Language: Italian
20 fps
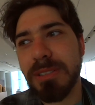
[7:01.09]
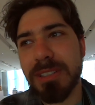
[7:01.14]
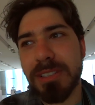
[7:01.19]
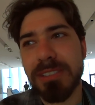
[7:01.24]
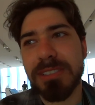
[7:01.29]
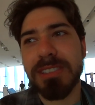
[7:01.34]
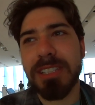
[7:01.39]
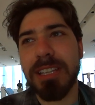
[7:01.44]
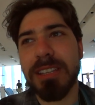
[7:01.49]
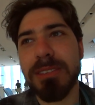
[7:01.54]

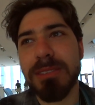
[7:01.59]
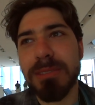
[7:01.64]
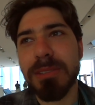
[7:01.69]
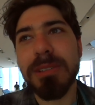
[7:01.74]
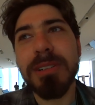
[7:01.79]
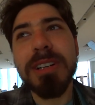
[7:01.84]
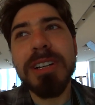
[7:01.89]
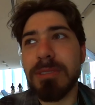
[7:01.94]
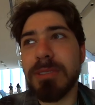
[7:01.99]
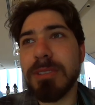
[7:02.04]
nel
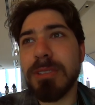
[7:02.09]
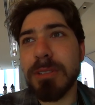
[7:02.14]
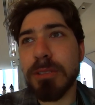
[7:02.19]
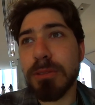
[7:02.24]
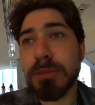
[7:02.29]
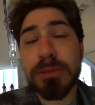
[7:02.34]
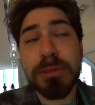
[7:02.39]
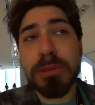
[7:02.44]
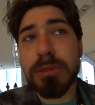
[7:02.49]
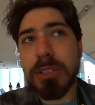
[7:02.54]
senso
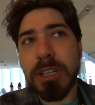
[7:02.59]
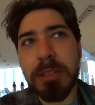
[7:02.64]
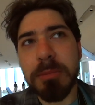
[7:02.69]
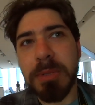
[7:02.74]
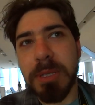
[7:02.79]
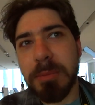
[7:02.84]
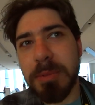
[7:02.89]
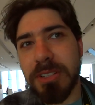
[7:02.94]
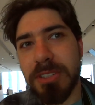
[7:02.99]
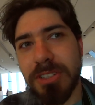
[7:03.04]
non sono la
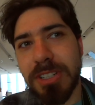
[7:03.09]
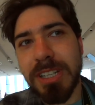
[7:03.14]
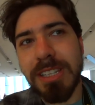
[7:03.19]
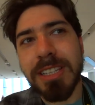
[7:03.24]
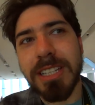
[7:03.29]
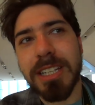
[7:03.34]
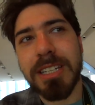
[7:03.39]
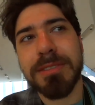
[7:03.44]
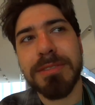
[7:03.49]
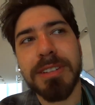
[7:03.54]
prima
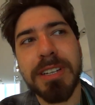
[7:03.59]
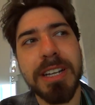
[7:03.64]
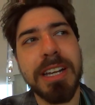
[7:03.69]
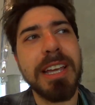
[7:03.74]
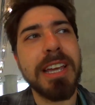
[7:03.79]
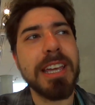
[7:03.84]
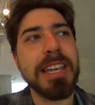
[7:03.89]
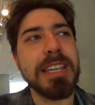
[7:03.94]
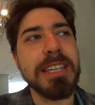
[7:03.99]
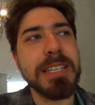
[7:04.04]
scelta che
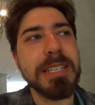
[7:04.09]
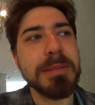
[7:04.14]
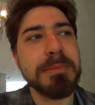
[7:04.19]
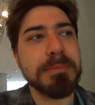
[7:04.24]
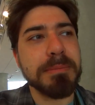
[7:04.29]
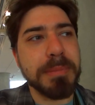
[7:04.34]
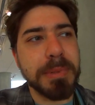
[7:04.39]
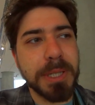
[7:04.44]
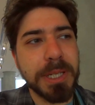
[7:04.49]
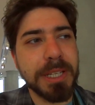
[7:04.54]
farei
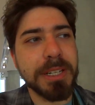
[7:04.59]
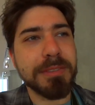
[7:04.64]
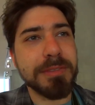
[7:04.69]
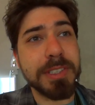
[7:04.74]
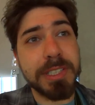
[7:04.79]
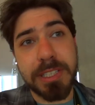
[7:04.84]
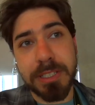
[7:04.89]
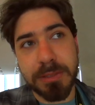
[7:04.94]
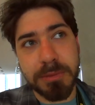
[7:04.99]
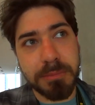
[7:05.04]
per
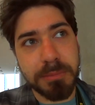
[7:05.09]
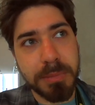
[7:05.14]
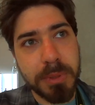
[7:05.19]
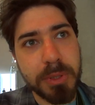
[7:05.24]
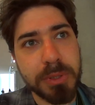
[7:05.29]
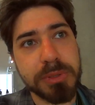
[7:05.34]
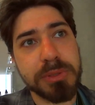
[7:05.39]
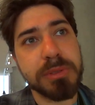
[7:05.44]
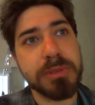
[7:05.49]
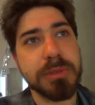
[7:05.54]
vedere un
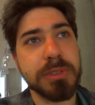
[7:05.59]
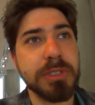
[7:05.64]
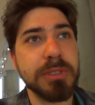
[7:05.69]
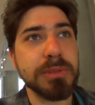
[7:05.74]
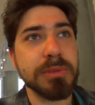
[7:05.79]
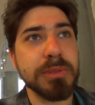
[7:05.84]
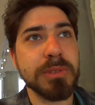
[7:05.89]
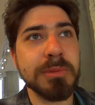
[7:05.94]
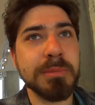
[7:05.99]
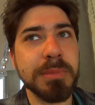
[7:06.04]
posto, io
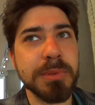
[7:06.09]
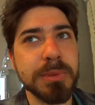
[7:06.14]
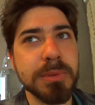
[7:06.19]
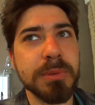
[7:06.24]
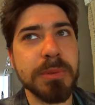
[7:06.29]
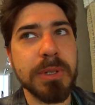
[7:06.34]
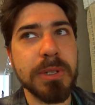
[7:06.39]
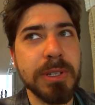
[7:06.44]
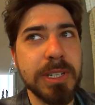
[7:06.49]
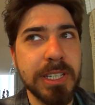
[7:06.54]
sono più
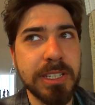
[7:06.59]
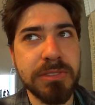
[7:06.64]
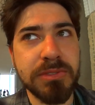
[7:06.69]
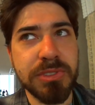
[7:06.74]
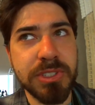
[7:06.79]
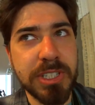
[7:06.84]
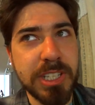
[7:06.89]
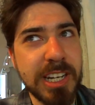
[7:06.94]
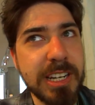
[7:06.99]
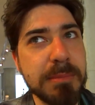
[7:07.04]
quello che
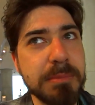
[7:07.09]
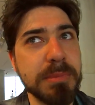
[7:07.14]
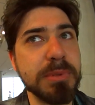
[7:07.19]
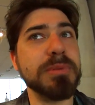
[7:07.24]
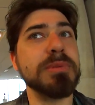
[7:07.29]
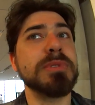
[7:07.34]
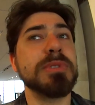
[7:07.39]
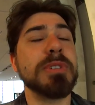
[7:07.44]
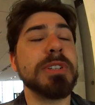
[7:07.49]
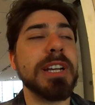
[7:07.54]
gira
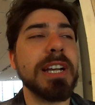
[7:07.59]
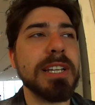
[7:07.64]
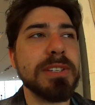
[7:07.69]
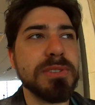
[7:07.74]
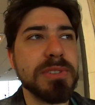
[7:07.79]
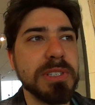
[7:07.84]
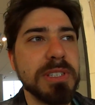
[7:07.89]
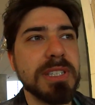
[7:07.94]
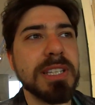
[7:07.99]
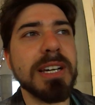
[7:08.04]
appunto nella
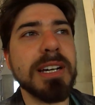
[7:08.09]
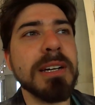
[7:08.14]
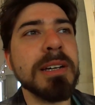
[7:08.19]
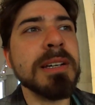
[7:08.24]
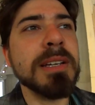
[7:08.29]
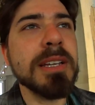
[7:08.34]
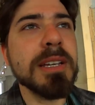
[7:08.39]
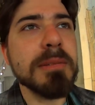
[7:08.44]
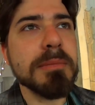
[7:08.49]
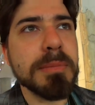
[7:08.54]
città,
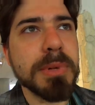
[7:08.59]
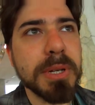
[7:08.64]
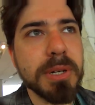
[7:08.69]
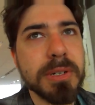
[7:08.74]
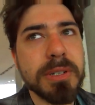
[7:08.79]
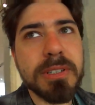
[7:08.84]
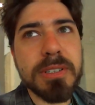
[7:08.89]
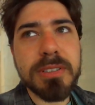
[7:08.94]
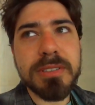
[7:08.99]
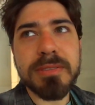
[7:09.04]

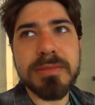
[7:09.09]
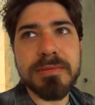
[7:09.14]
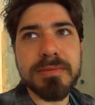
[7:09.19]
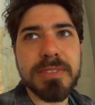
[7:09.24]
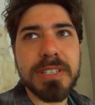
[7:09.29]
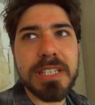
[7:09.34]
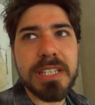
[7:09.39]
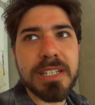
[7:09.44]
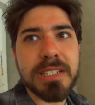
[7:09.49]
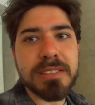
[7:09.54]
però
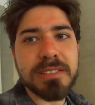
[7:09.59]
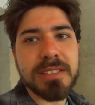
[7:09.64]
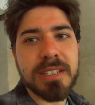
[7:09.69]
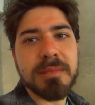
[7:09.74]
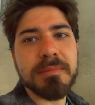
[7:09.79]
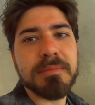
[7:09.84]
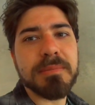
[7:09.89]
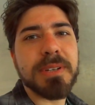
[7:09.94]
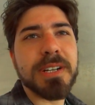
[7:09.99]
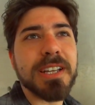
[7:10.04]
vedere
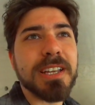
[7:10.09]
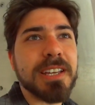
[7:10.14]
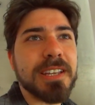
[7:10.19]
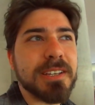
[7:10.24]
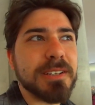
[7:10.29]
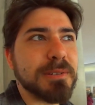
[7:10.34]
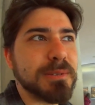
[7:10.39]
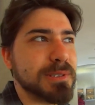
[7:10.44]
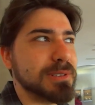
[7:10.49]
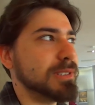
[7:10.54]
sempre
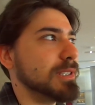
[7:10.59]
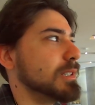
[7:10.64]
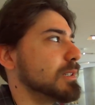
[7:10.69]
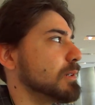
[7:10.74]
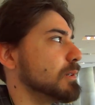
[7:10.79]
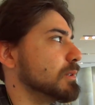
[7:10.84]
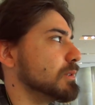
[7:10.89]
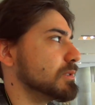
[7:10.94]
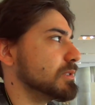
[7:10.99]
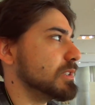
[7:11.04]
queste
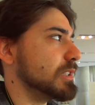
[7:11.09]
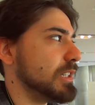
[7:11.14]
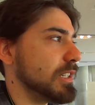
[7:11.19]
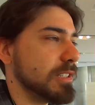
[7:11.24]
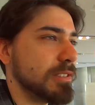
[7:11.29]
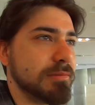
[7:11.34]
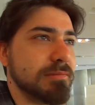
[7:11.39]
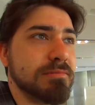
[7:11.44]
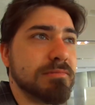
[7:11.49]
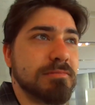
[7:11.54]

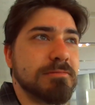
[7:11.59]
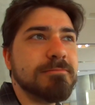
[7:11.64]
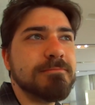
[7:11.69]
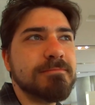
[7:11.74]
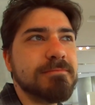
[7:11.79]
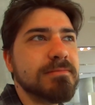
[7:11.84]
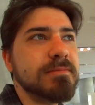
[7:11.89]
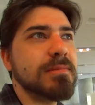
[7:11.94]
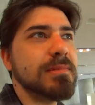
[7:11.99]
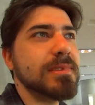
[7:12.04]
cose
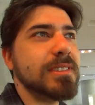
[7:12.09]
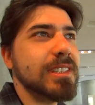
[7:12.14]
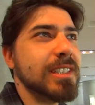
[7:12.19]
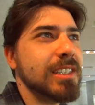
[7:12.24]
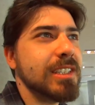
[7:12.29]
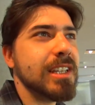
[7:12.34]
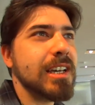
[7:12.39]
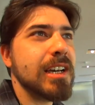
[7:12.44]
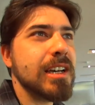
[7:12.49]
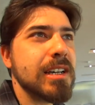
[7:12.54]

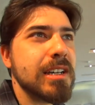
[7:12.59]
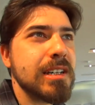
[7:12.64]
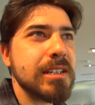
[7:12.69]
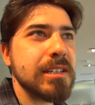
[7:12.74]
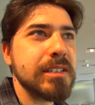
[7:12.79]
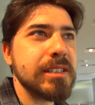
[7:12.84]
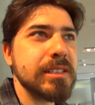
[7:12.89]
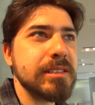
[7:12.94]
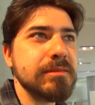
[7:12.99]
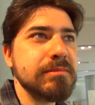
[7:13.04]
ti dà
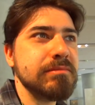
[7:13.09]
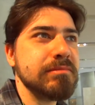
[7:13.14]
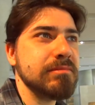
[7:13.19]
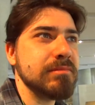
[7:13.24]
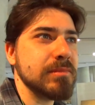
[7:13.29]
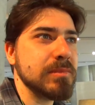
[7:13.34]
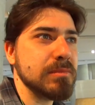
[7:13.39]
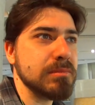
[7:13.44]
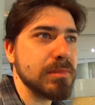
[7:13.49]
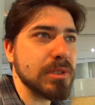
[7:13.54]

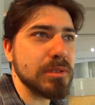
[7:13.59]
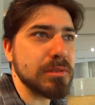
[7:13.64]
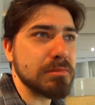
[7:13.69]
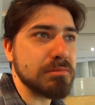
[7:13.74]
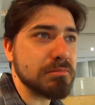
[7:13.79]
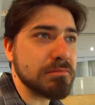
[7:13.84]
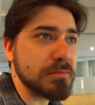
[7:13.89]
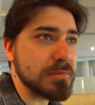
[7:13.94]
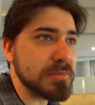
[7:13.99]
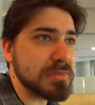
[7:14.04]
oh,
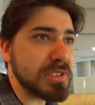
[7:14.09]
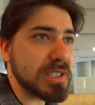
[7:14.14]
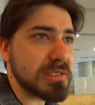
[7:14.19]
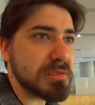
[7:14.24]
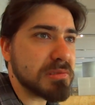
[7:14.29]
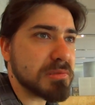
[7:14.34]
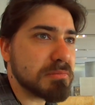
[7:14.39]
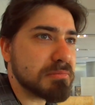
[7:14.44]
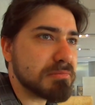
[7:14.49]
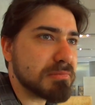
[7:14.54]
un,
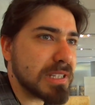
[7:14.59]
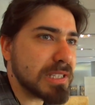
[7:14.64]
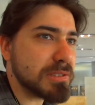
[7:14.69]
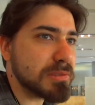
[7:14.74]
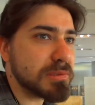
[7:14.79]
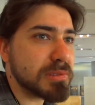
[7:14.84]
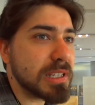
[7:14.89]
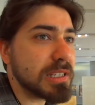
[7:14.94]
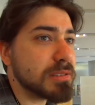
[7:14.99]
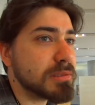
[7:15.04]
senso, un
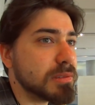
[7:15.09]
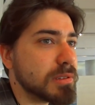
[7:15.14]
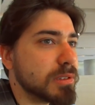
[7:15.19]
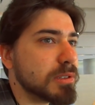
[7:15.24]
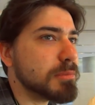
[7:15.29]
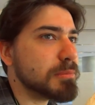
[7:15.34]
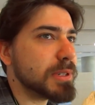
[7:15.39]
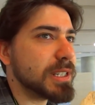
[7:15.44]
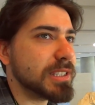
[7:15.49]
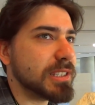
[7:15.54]
mezzo senso di
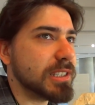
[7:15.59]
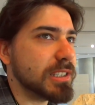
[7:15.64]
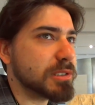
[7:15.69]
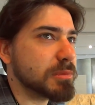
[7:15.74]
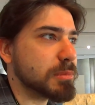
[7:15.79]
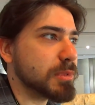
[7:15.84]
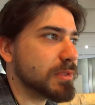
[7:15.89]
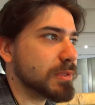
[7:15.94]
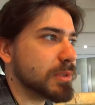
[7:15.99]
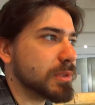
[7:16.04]

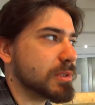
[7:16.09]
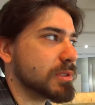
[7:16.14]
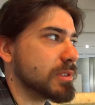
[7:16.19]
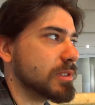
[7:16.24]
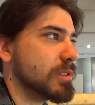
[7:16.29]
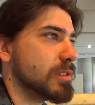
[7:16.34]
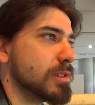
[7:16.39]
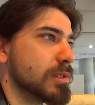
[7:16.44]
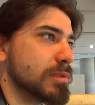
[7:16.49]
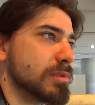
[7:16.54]
completismo forse, non lo